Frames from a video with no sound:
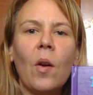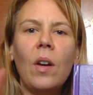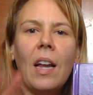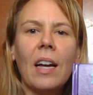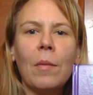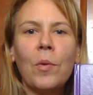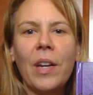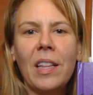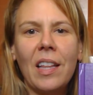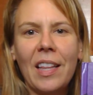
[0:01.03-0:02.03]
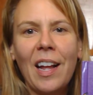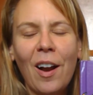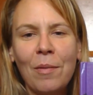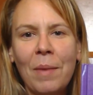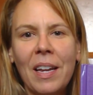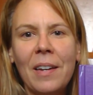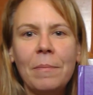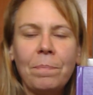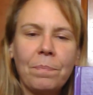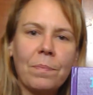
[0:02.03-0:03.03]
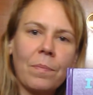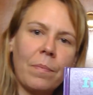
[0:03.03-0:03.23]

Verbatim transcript: Hola comunidad de Homen.